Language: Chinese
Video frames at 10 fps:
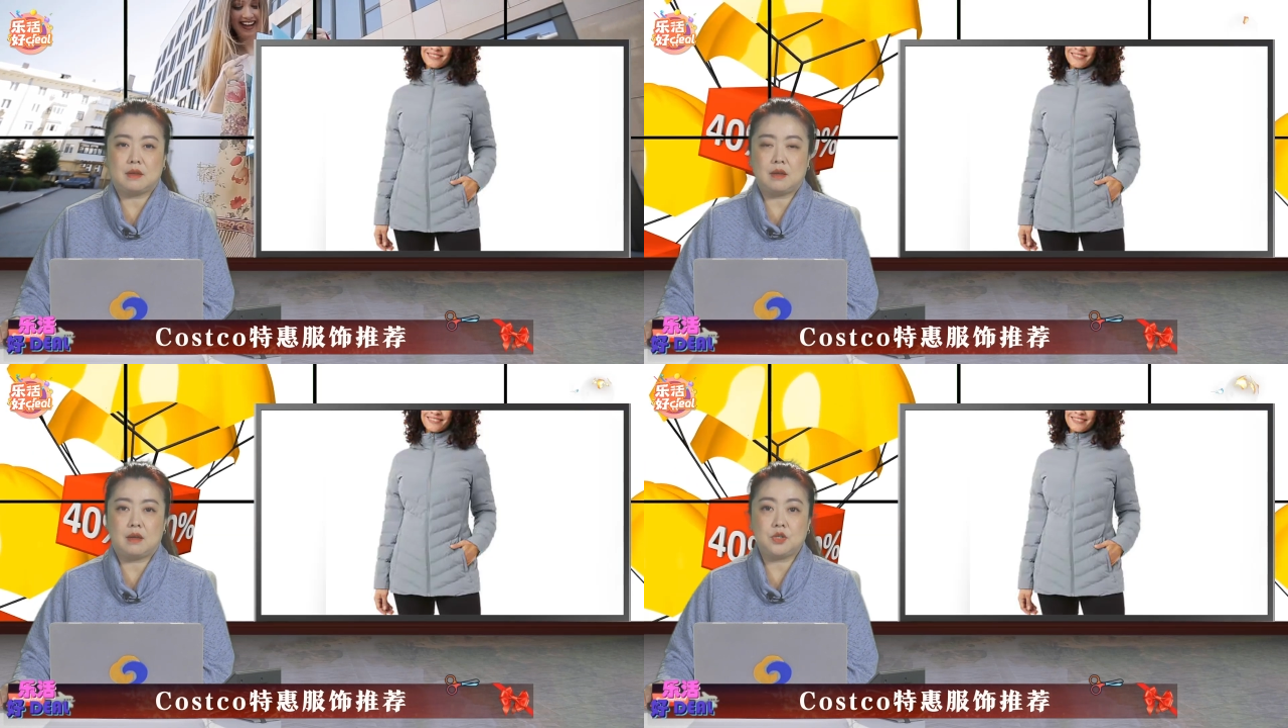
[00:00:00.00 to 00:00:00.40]

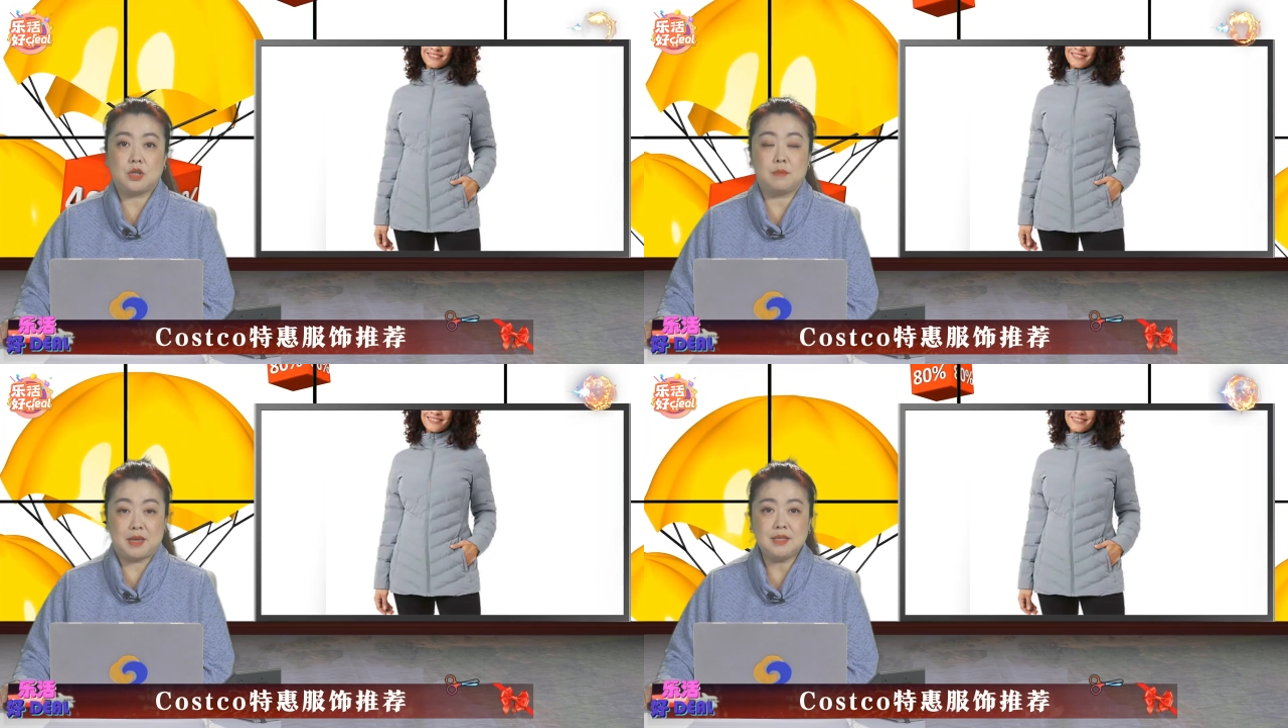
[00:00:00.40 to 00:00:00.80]
呃，
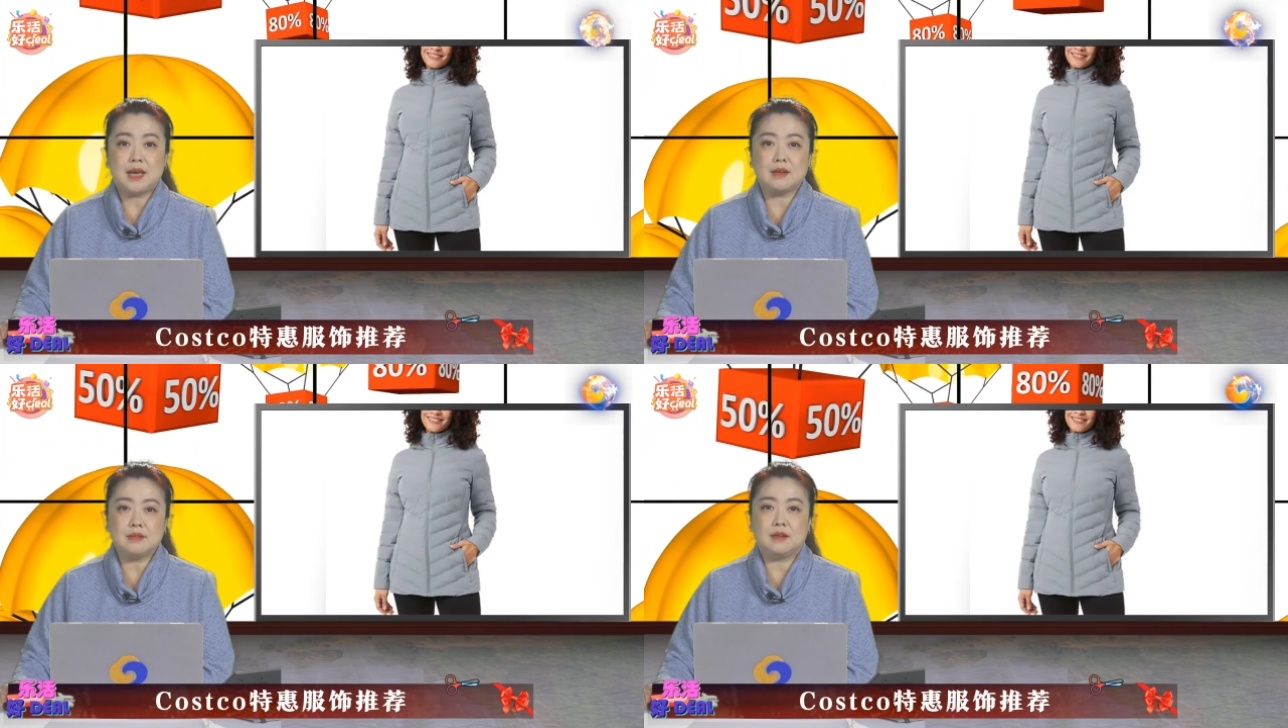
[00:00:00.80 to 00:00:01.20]
这个棉
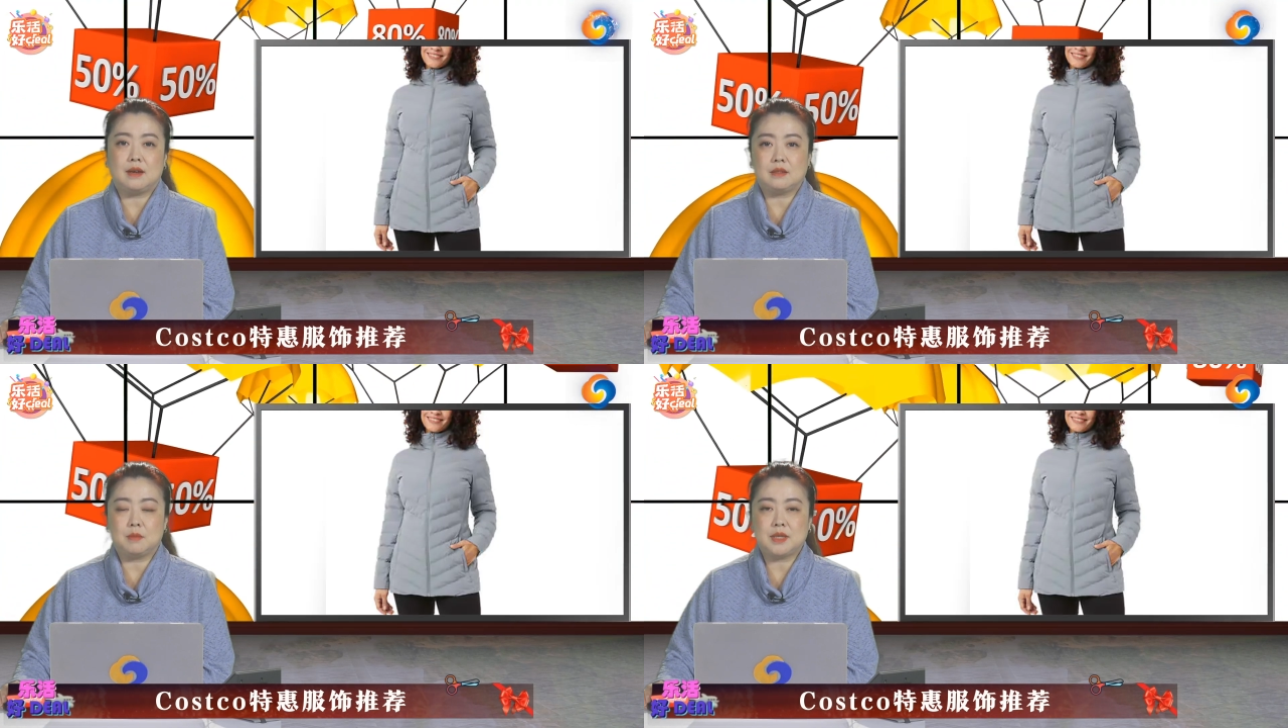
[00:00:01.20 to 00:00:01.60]
夹克
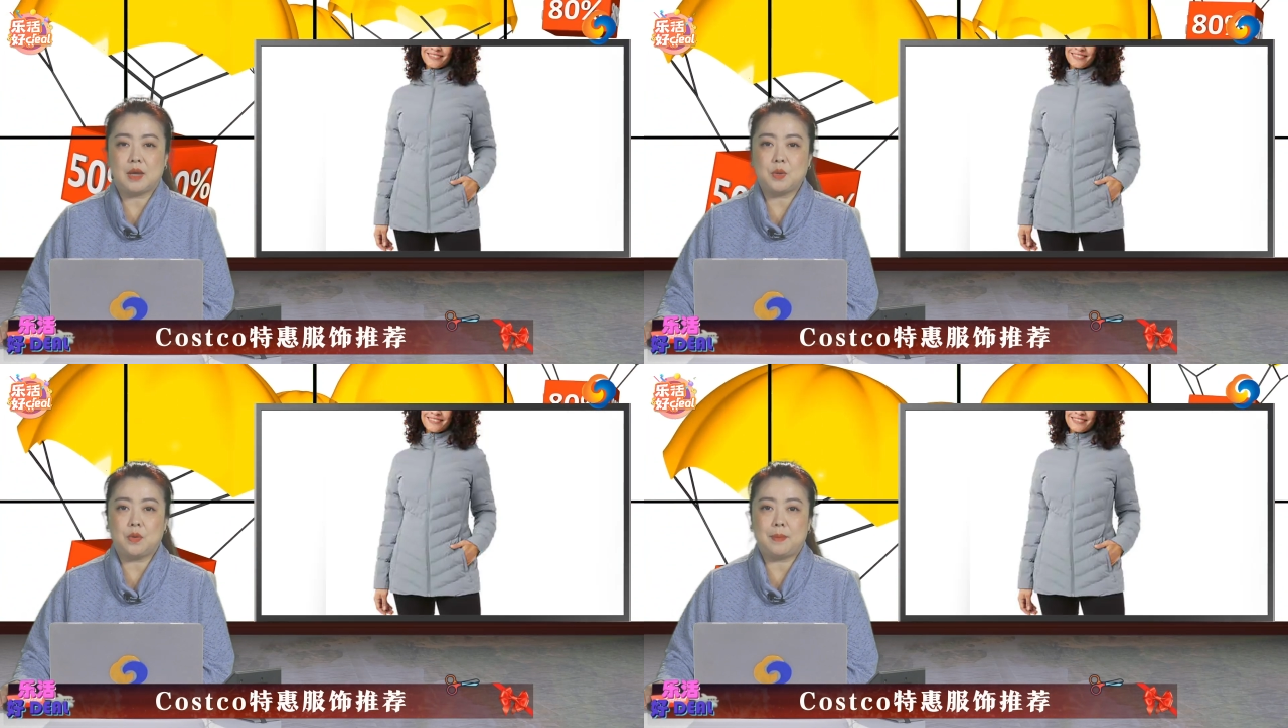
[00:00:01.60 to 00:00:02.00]
哈，那么
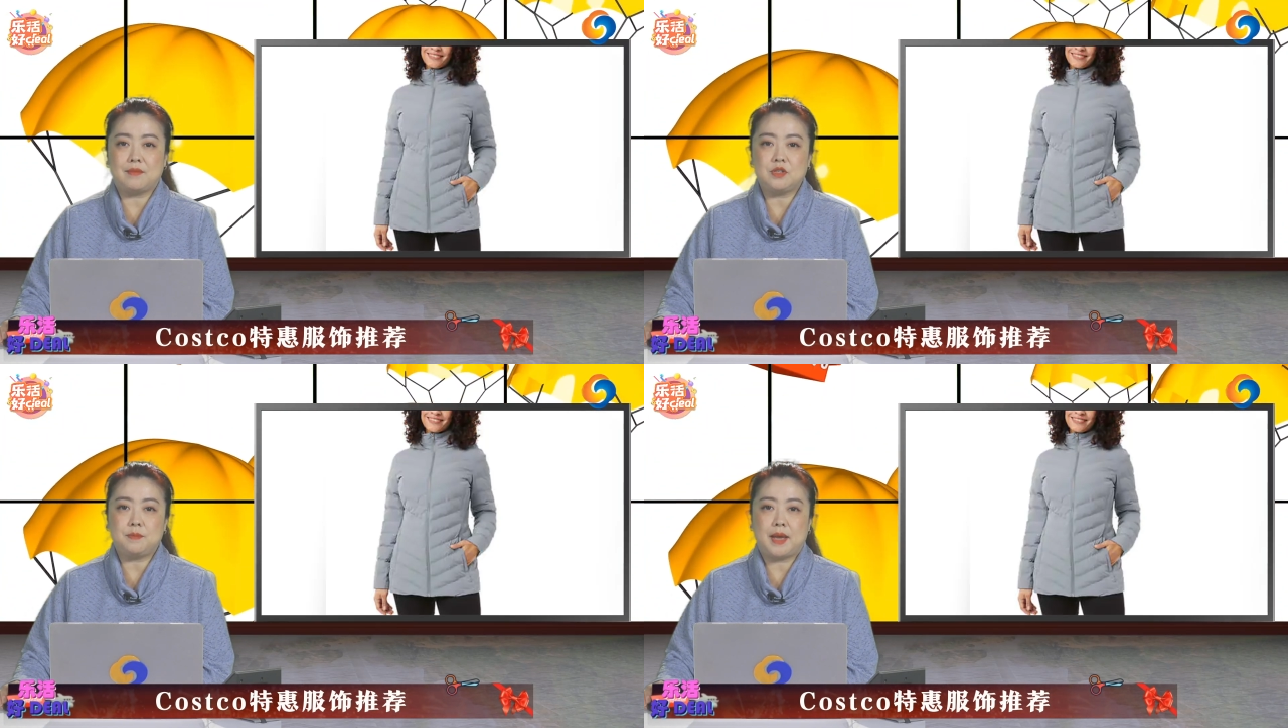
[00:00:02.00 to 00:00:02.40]
采用了百
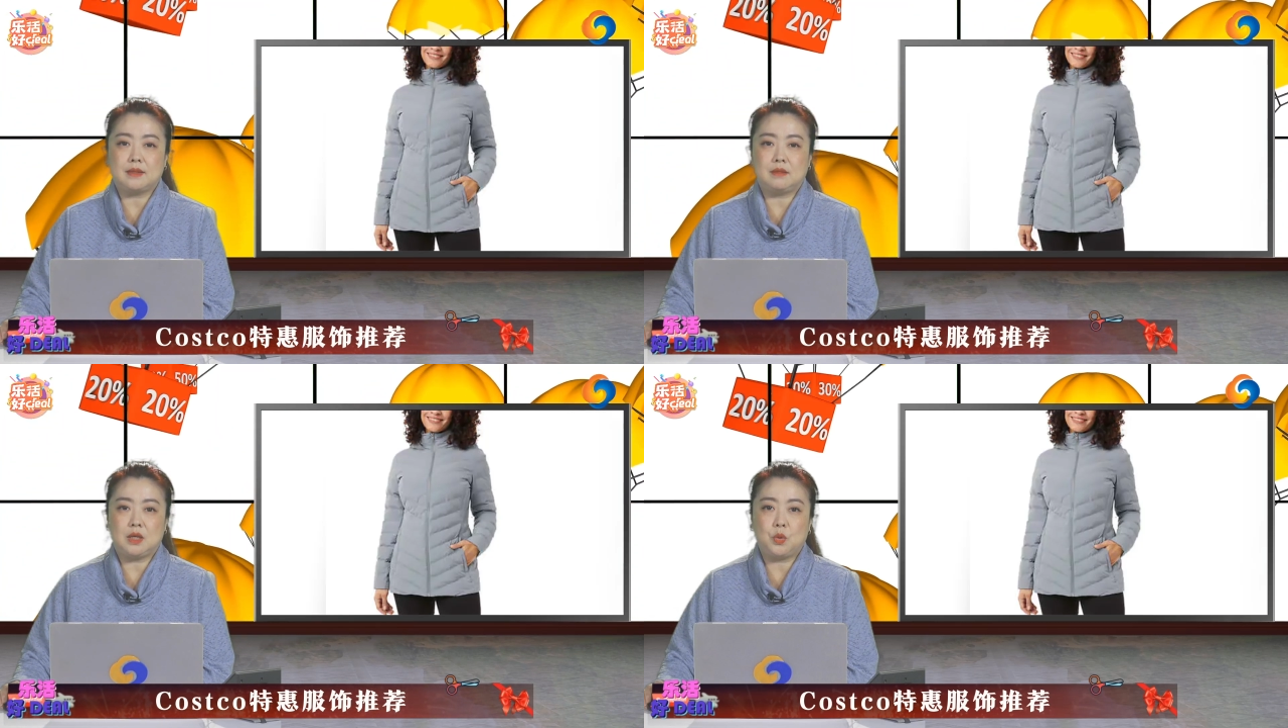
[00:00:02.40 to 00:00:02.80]
分之百
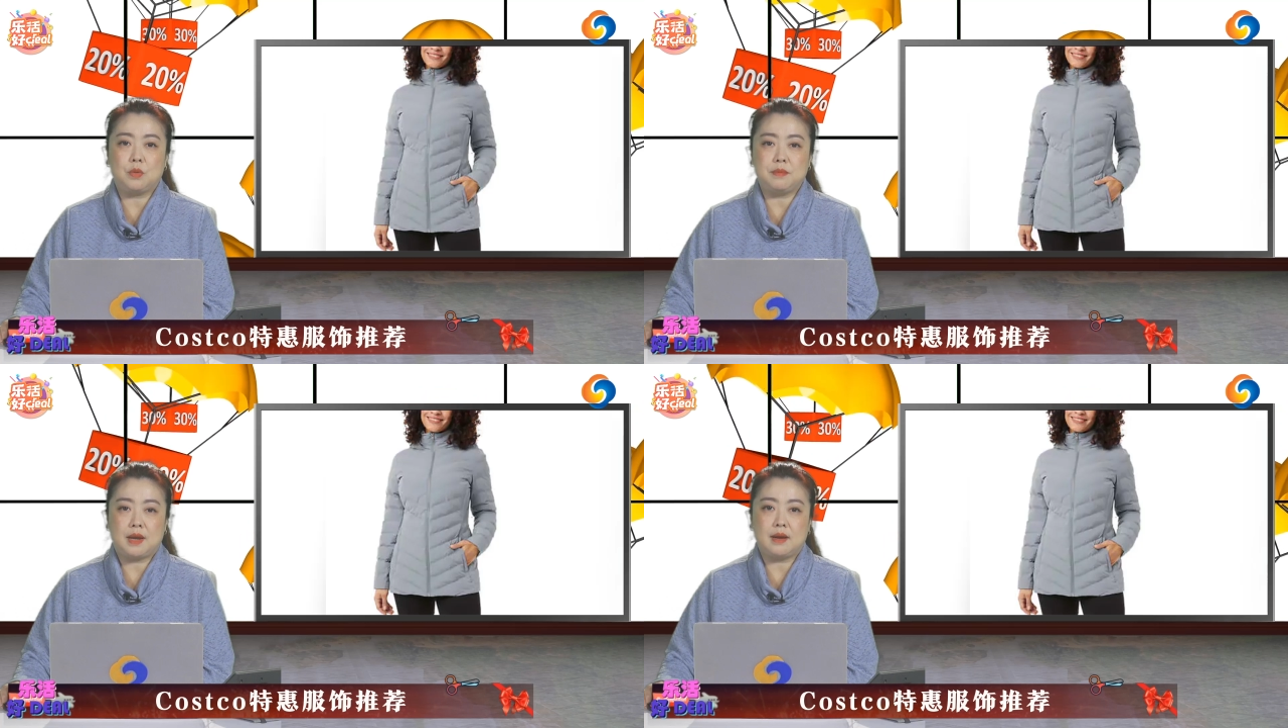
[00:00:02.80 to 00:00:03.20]
的涤
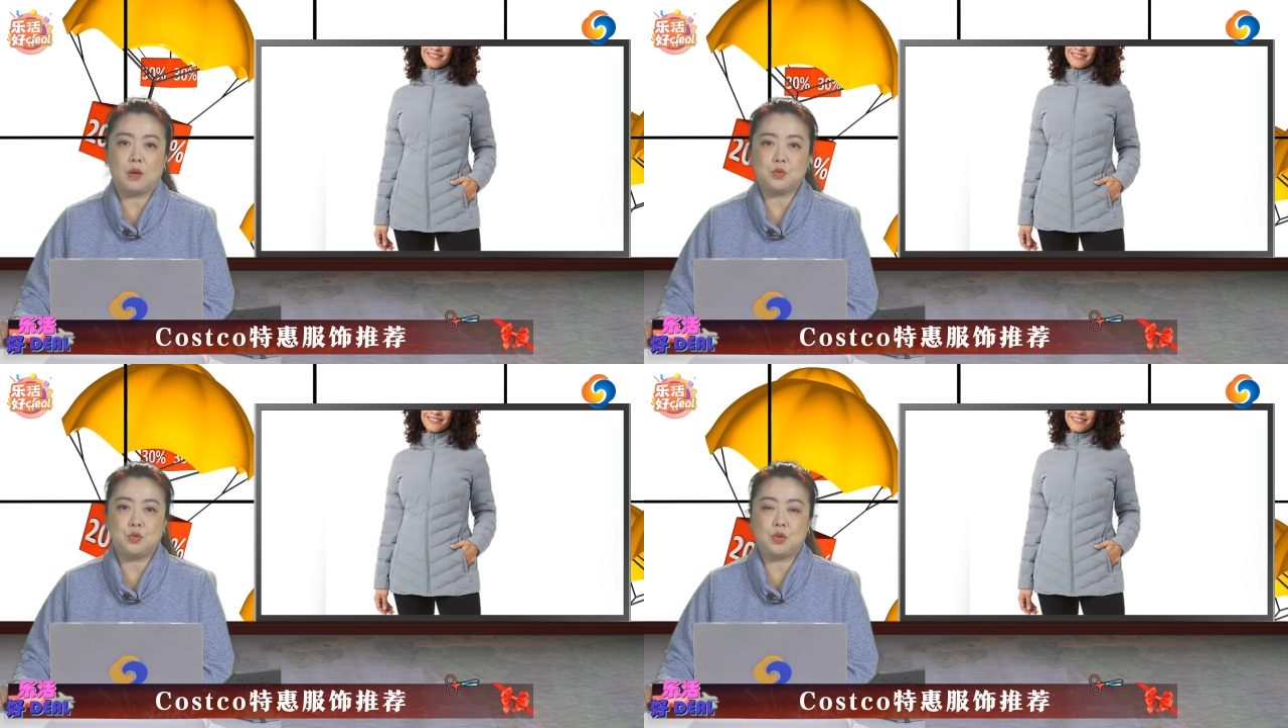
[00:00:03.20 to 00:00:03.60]
纶面
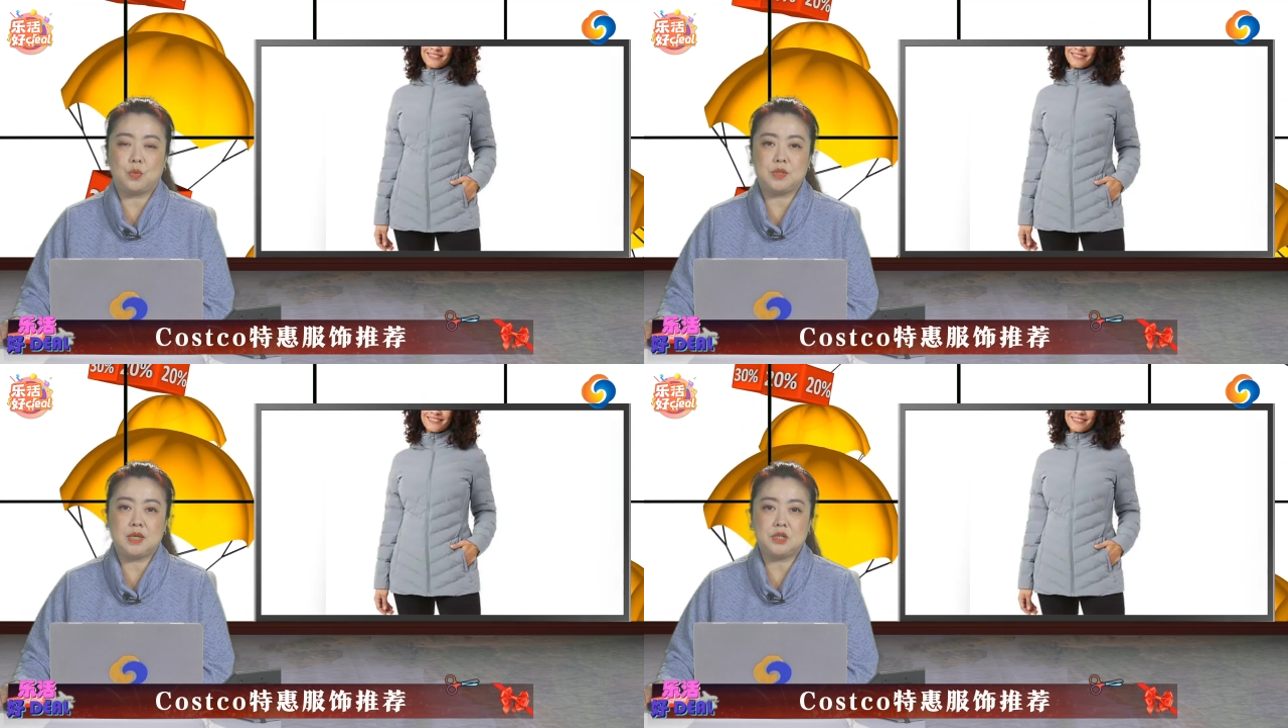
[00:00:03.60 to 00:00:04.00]
料，具
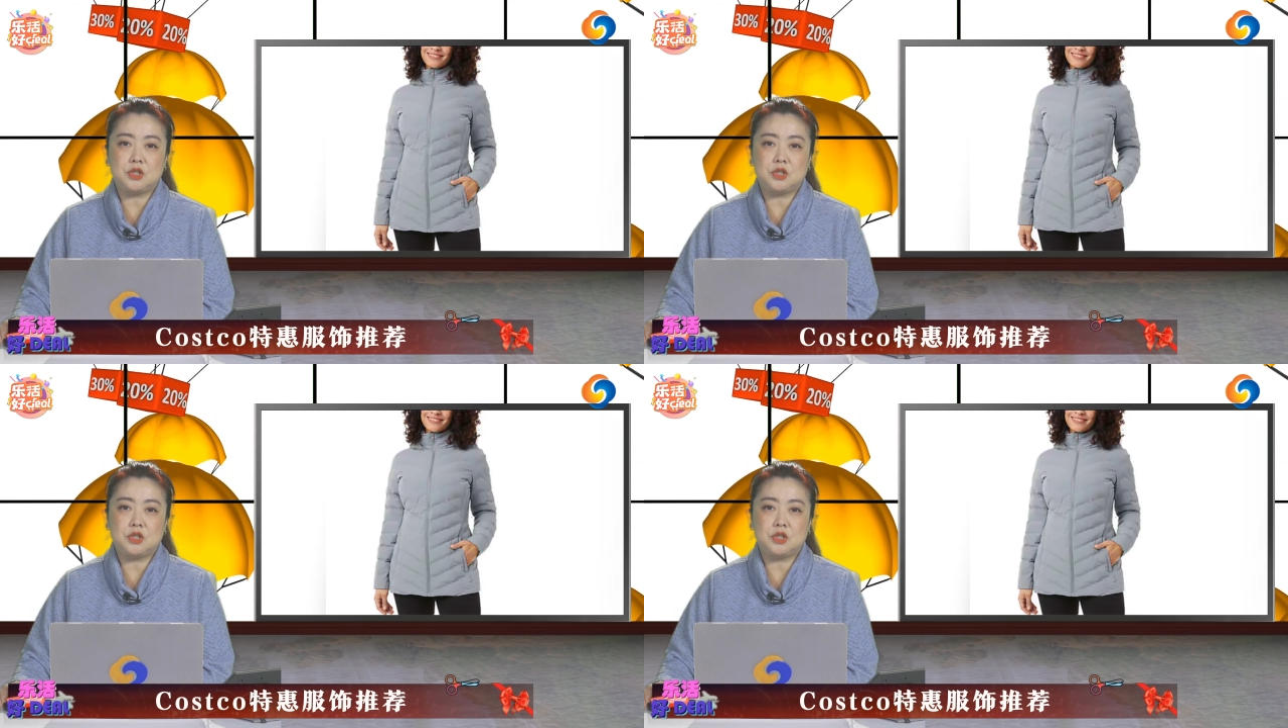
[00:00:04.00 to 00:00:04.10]
有结实